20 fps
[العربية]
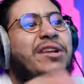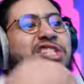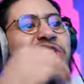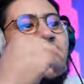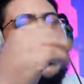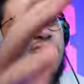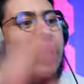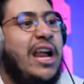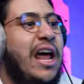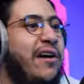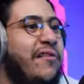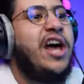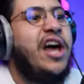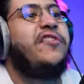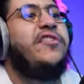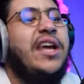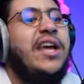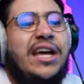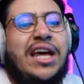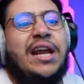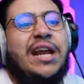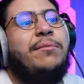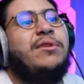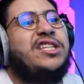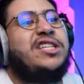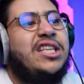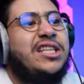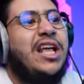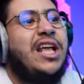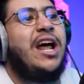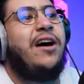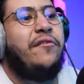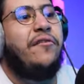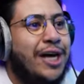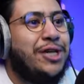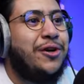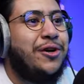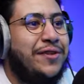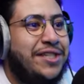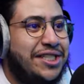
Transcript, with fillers: لل 6000 حرفيا قرب لل 6000 خلينا نشوف